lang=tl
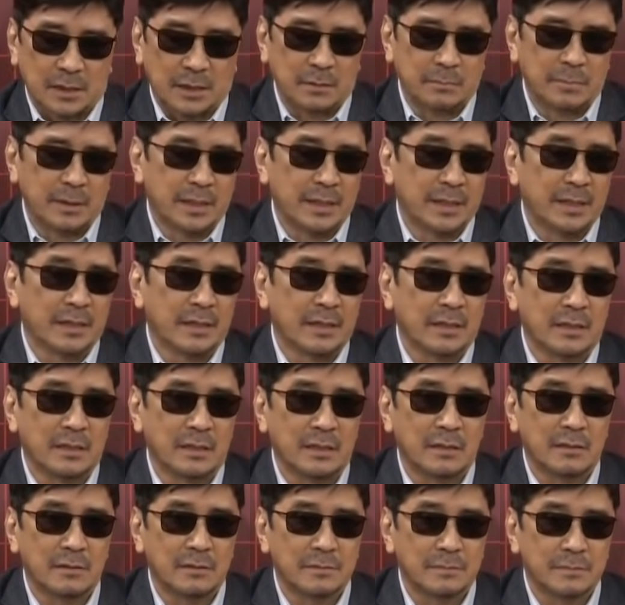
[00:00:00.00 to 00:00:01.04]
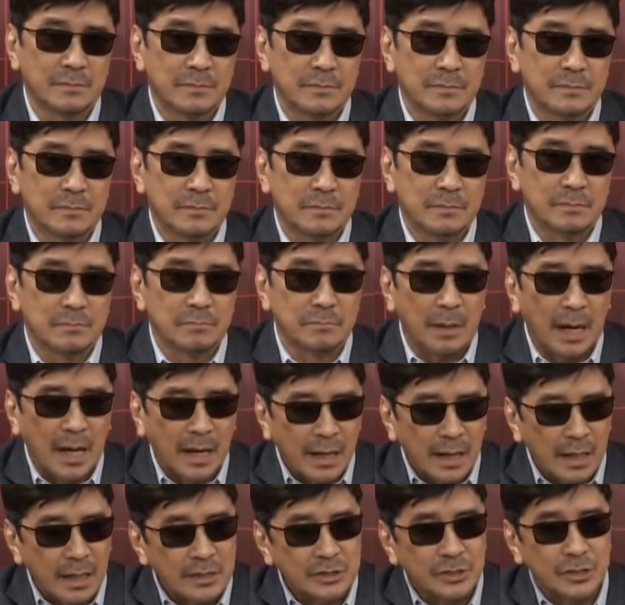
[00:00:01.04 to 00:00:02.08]
Abay,
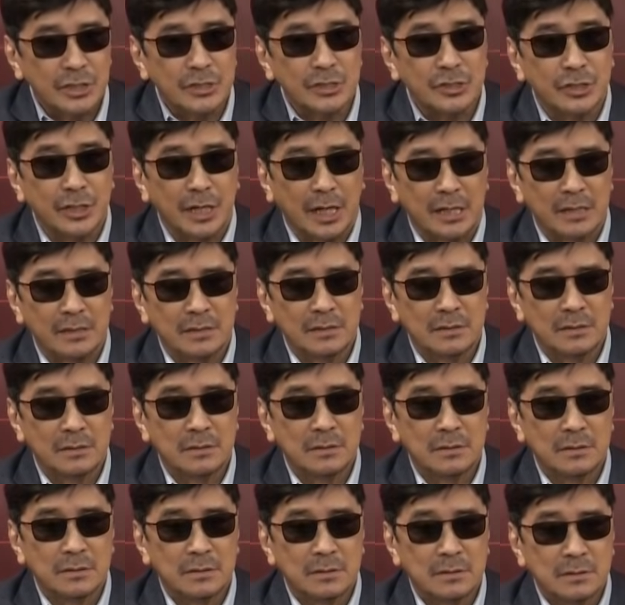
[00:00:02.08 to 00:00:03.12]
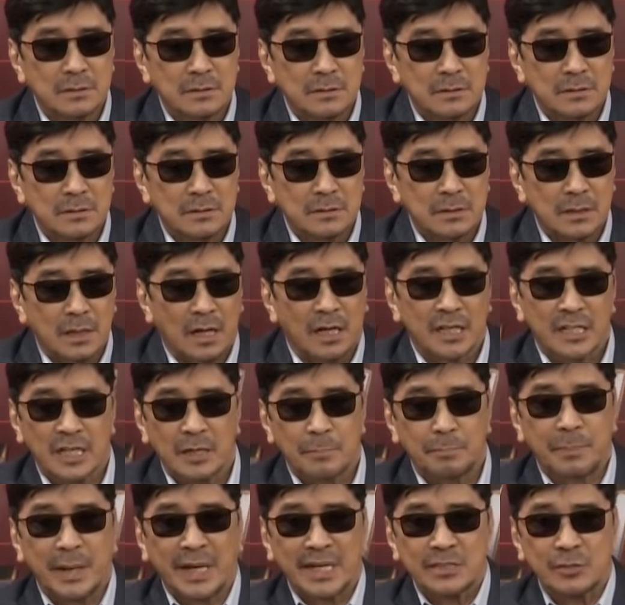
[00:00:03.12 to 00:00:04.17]
baka kasi dyan ang
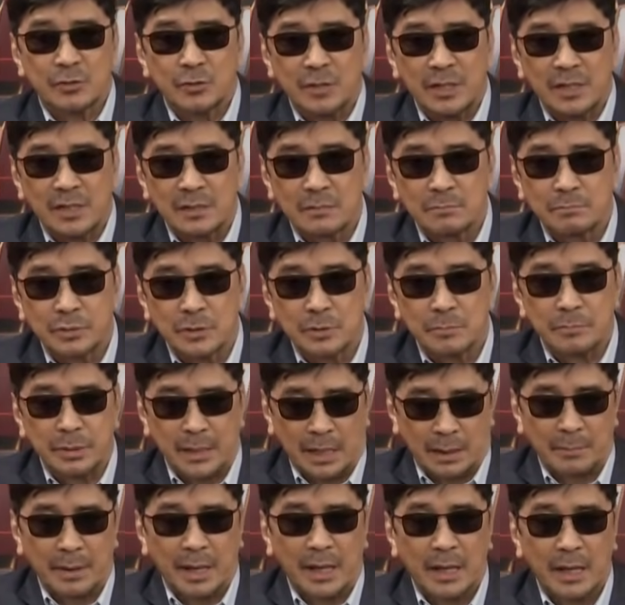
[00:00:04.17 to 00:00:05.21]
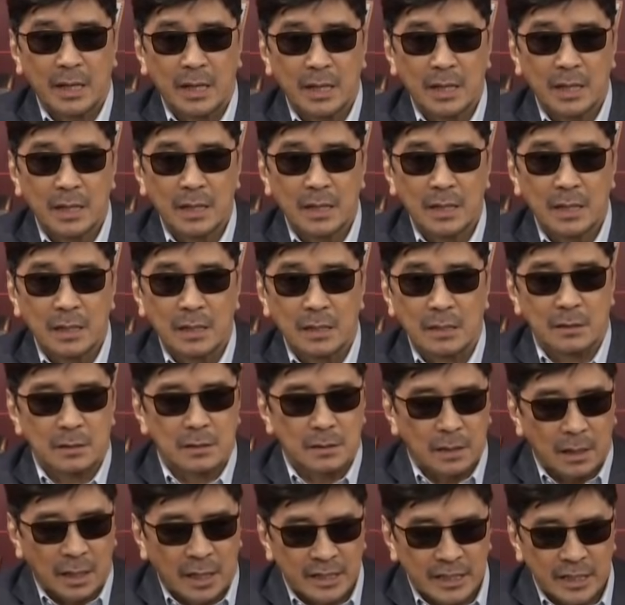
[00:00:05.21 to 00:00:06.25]
epekto na ng problema.
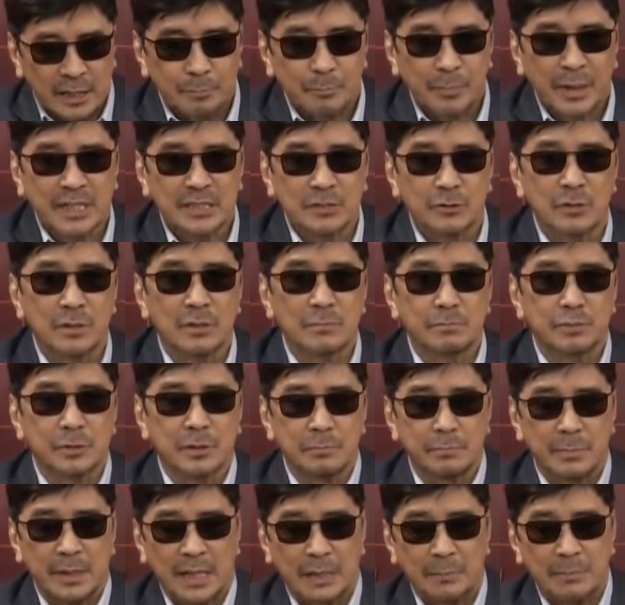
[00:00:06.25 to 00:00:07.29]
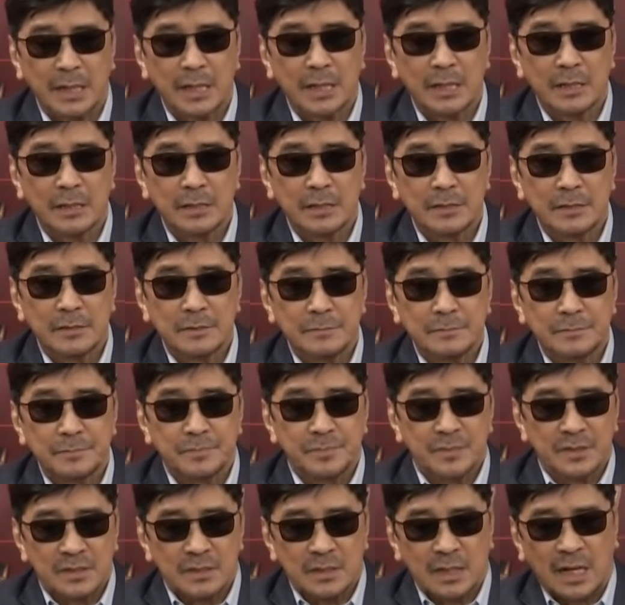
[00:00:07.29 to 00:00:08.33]
Ang epekto ng problema,
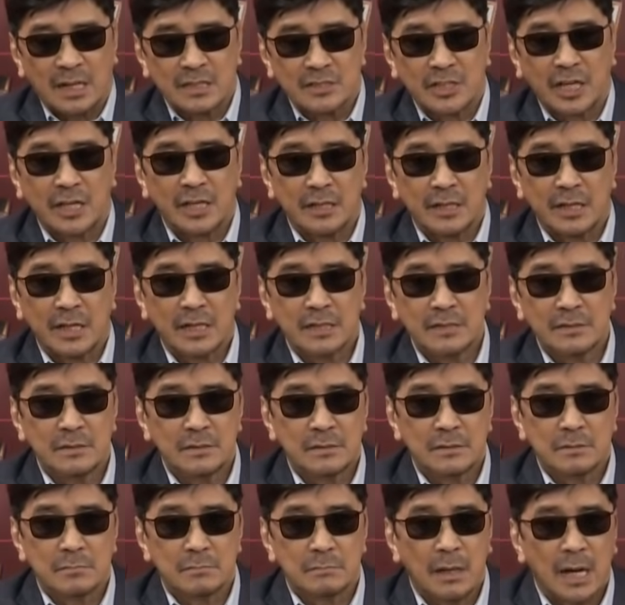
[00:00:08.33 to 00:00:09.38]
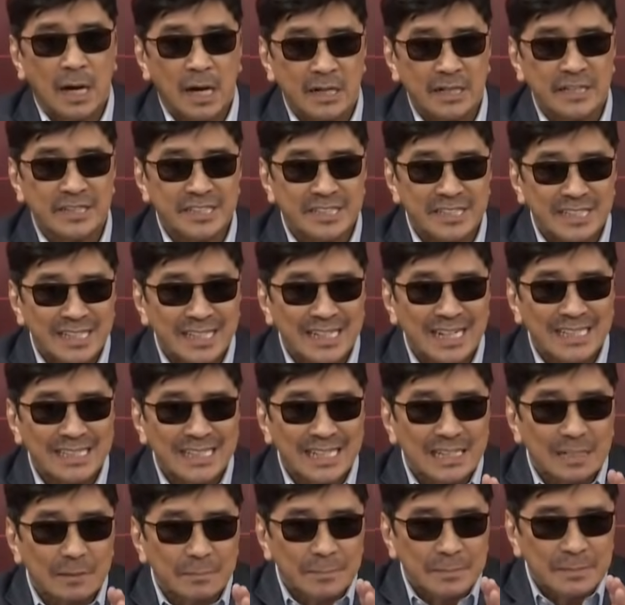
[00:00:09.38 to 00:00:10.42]
ang dahilan, maaring hindi
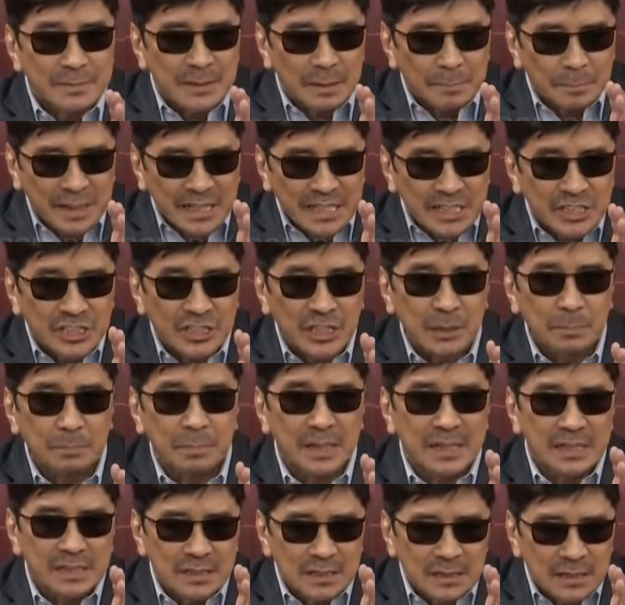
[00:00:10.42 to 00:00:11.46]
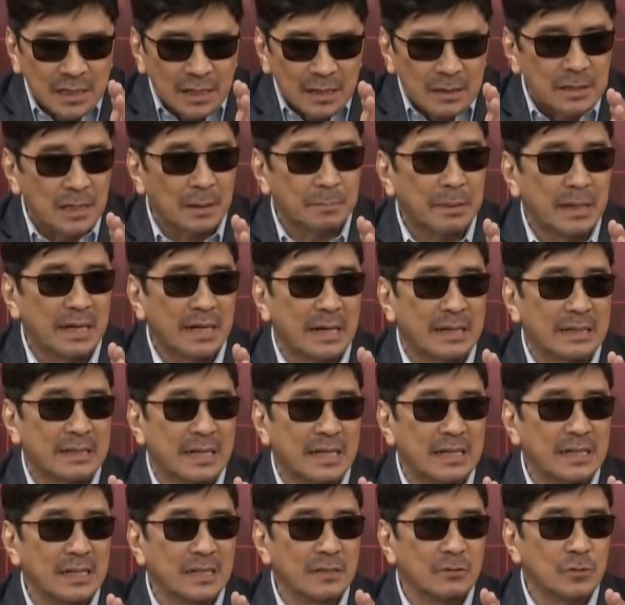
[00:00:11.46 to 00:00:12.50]
natin napag-isipan, na,
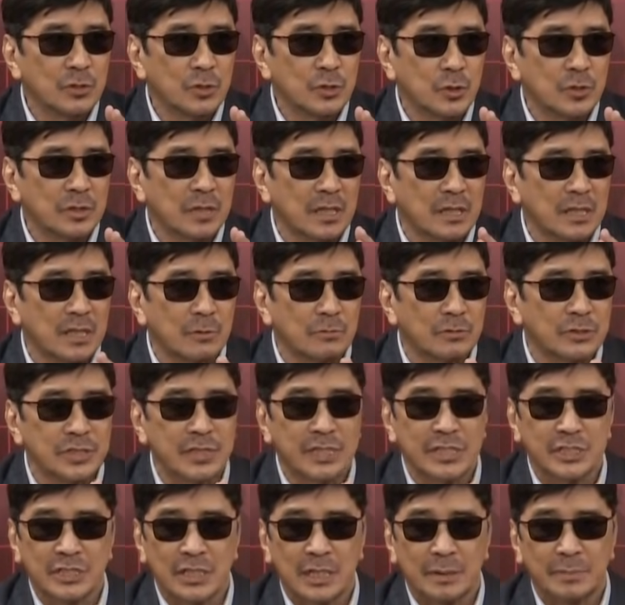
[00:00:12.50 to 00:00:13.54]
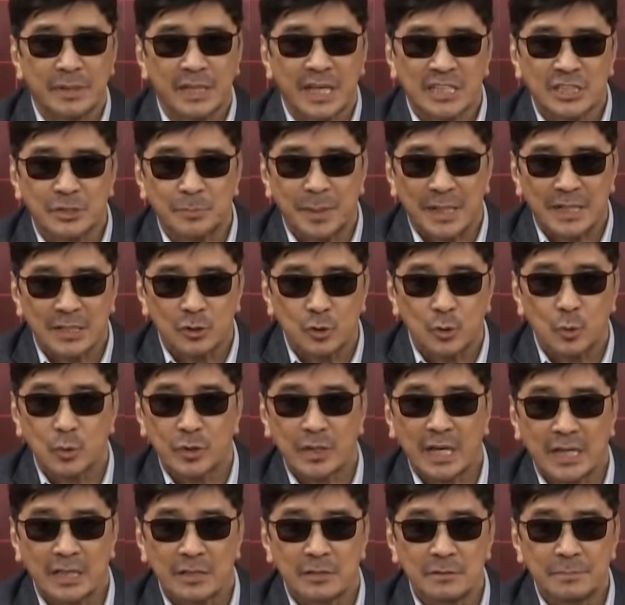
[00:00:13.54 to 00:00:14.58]
napag-aralan ng hustot na hindi ko sinasabing eksperto ho
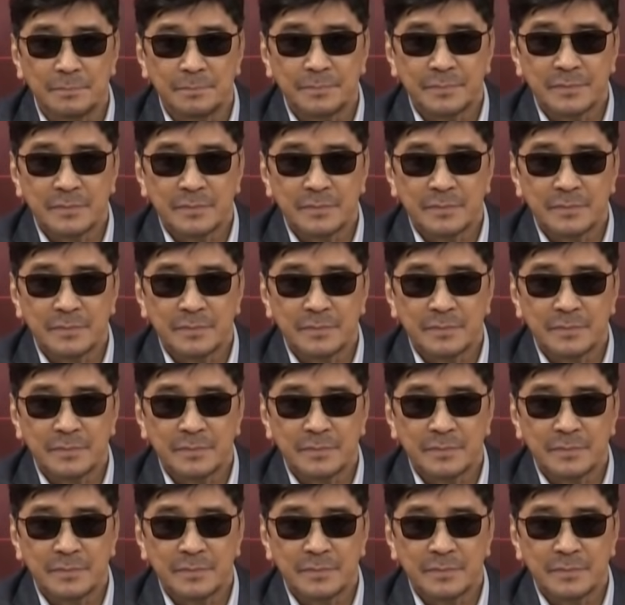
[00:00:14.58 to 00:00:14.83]
tayo,